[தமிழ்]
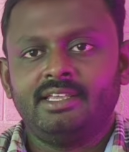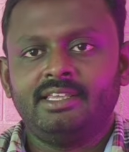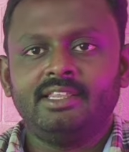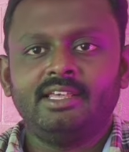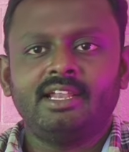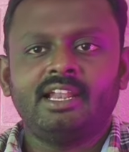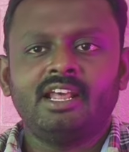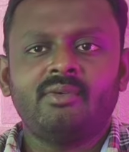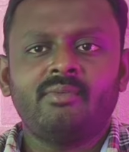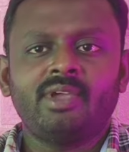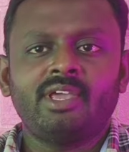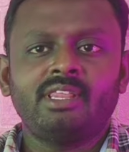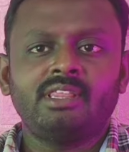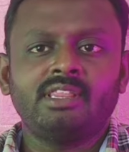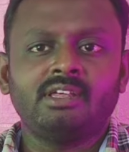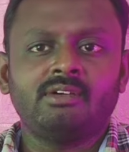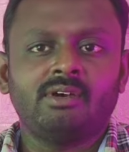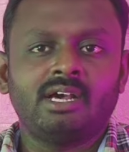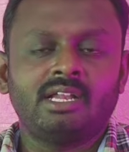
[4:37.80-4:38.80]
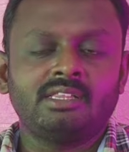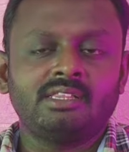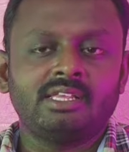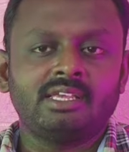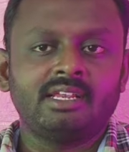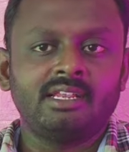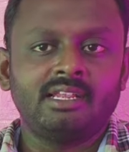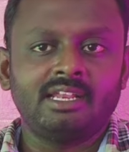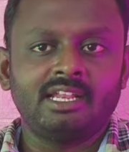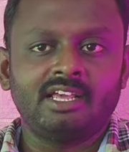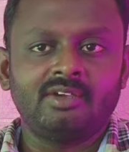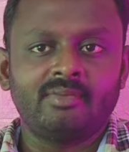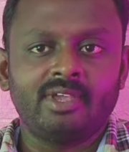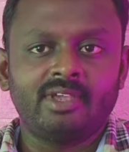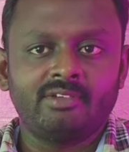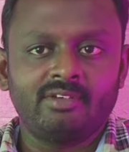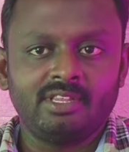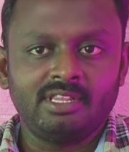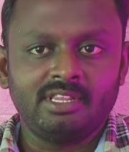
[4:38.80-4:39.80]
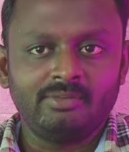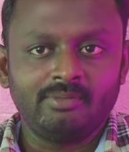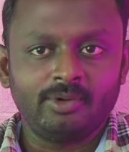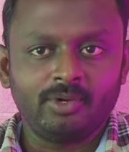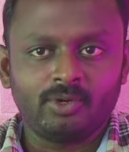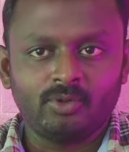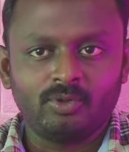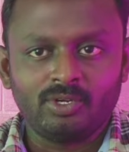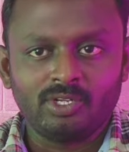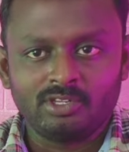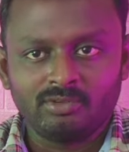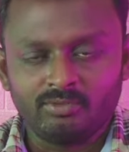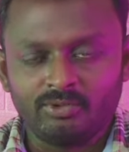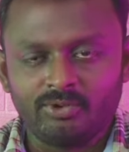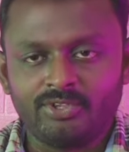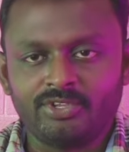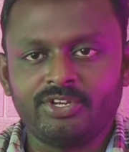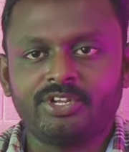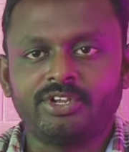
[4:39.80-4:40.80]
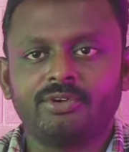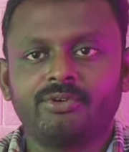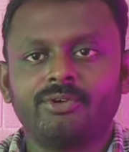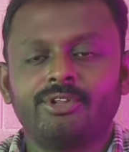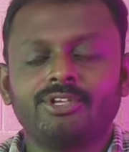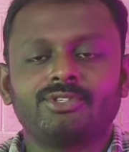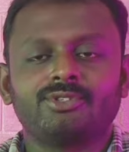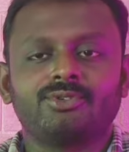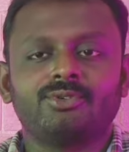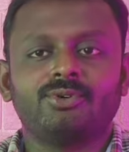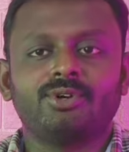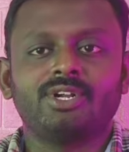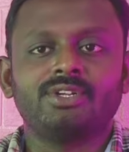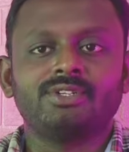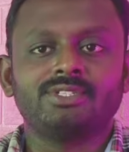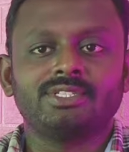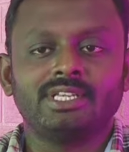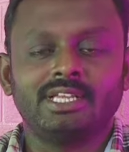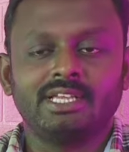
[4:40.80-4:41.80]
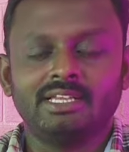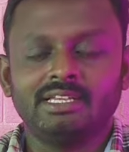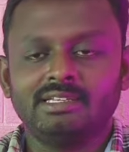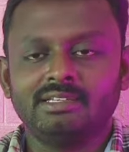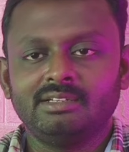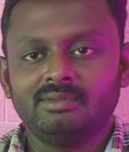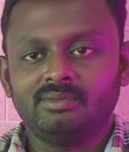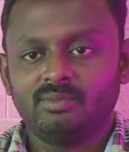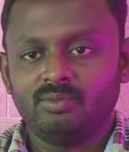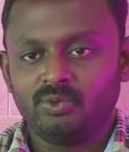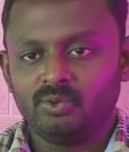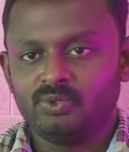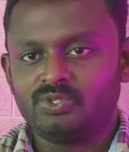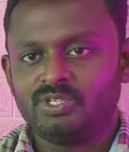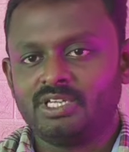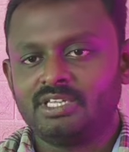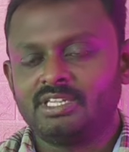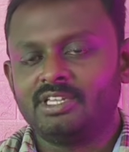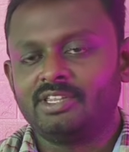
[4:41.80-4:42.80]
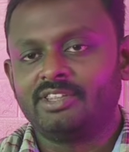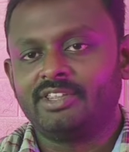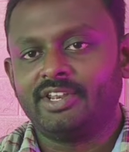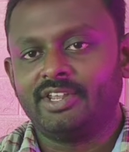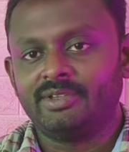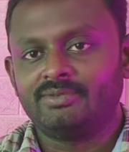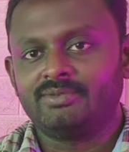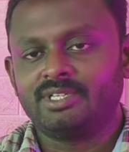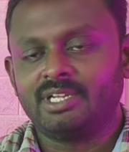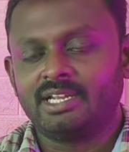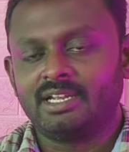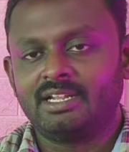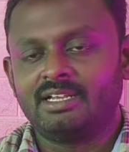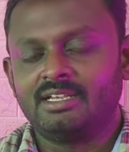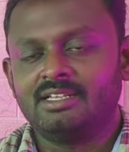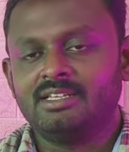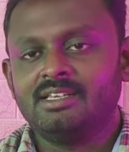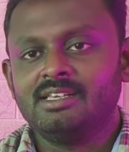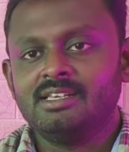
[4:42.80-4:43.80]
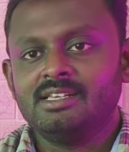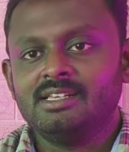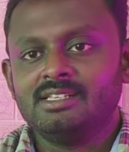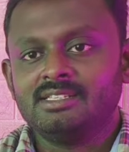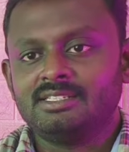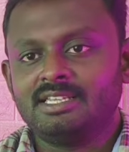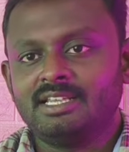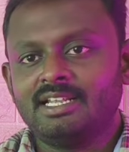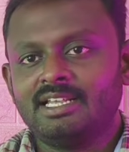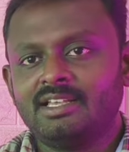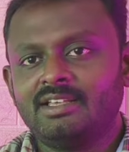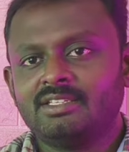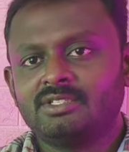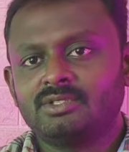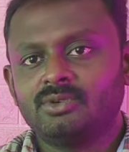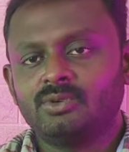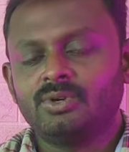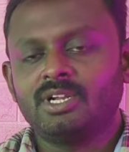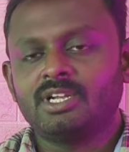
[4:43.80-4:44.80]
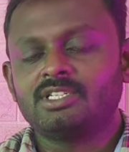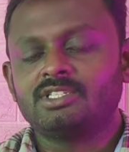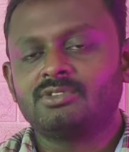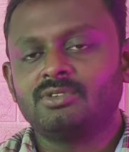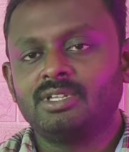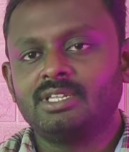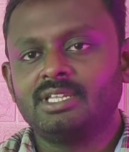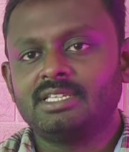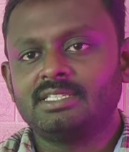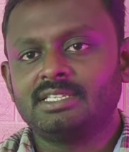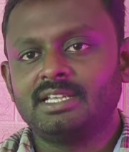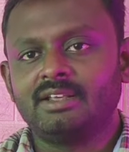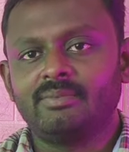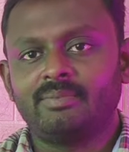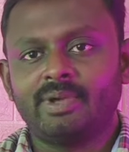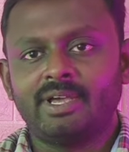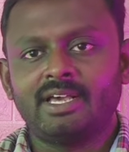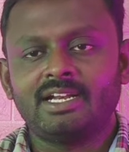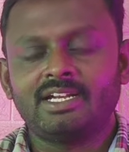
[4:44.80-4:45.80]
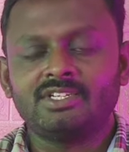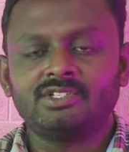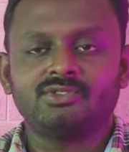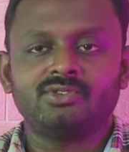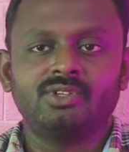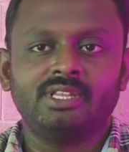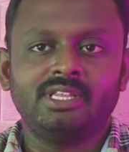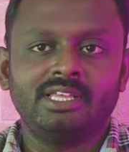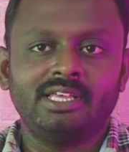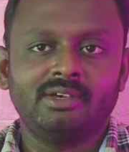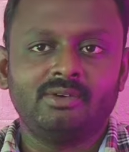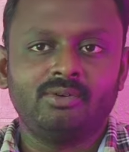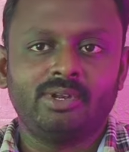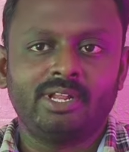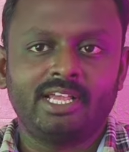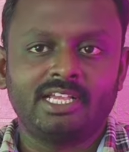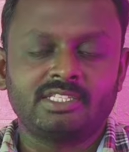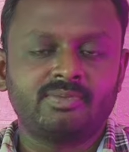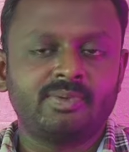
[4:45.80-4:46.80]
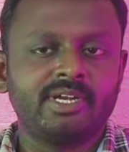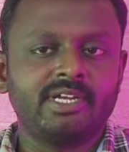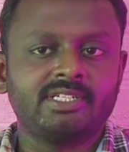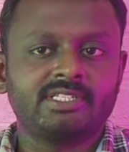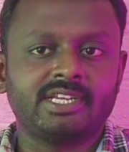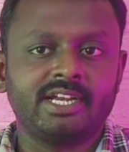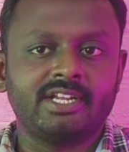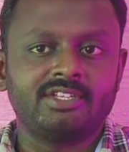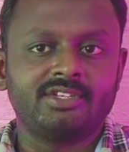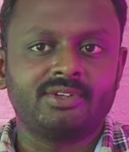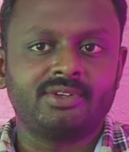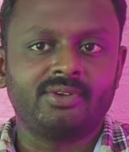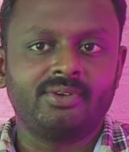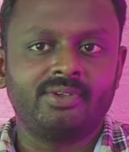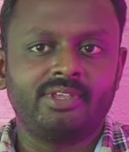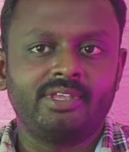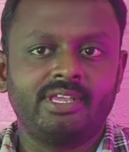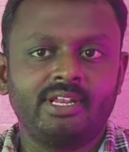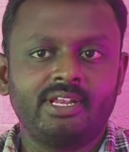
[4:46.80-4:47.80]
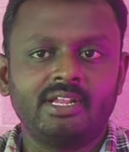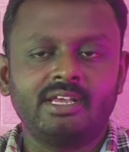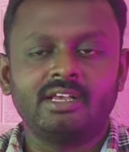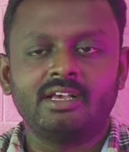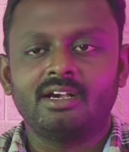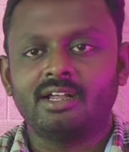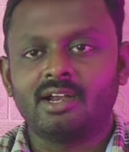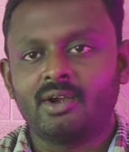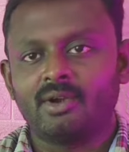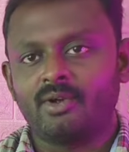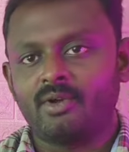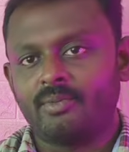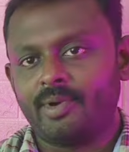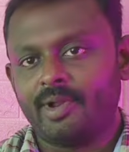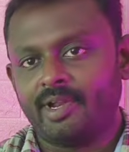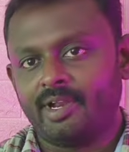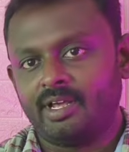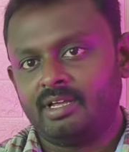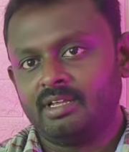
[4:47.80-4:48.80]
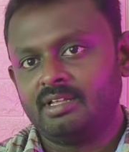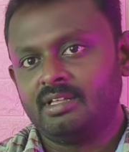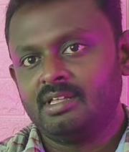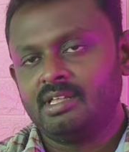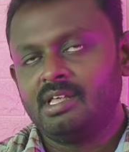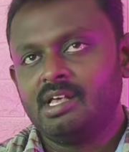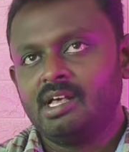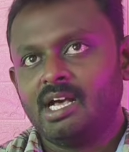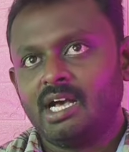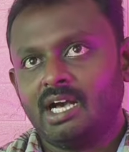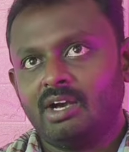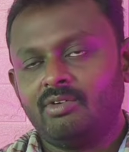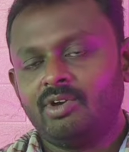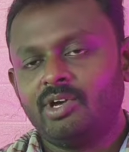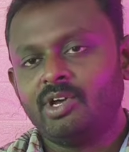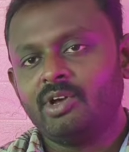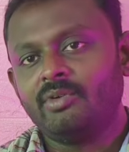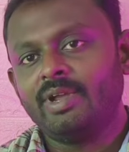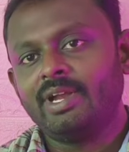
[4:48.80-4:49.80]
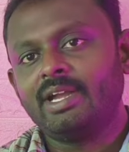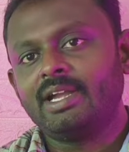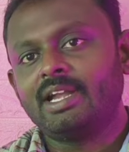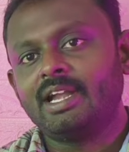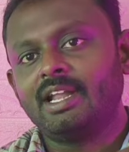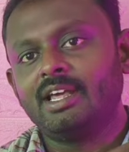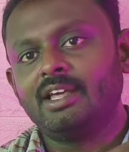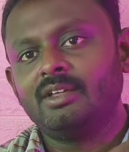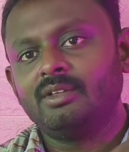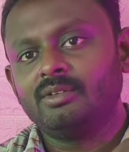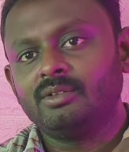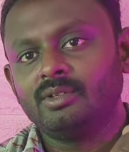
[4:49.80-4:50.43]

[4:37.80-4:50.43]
இது எல்லாமே இந்த வார்த்தைகள் எல்லாமே வந்து இப்போ டுவெல்த்து முடிச்சிருக்கக்கூடிய ஸ்டூடெண்ட்ஸுக்கு புதுசாக தான் தெரியும் சரிங்களா சில ஸ்டூடெண்ட்ஸ் வந்து சில பேரண்ட்ஸ் வந்து ஒரு எக்ஸ்பீரியன்ஸ் கிடச்சிருக்கும் என்ன காரணம் அப்படின்னா அவங்க வீட்டில்